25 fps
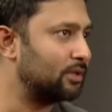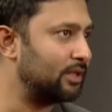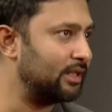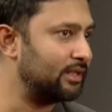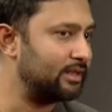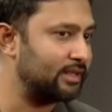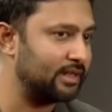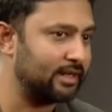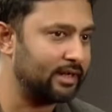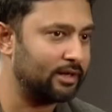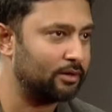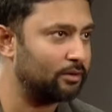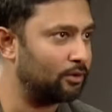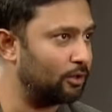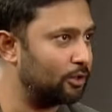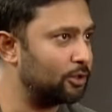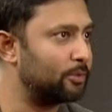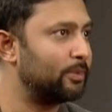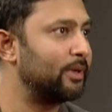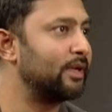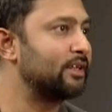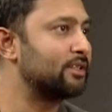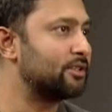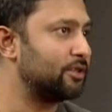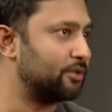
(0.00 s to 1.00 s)
দিক থেকে হয়তো
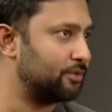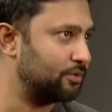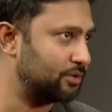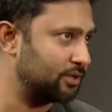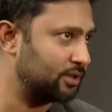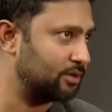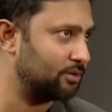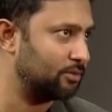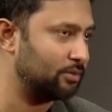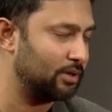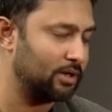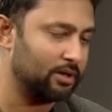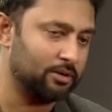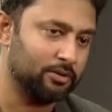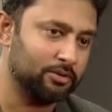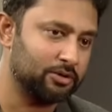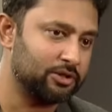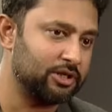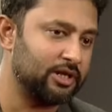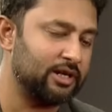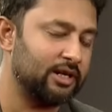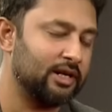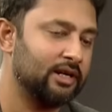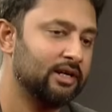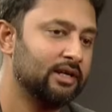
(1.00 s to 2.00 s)
বা এক্সিকিউশনগুলো
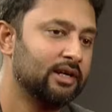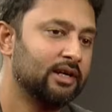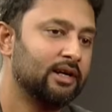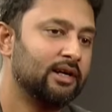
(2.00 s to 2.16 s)
হচ্ছে না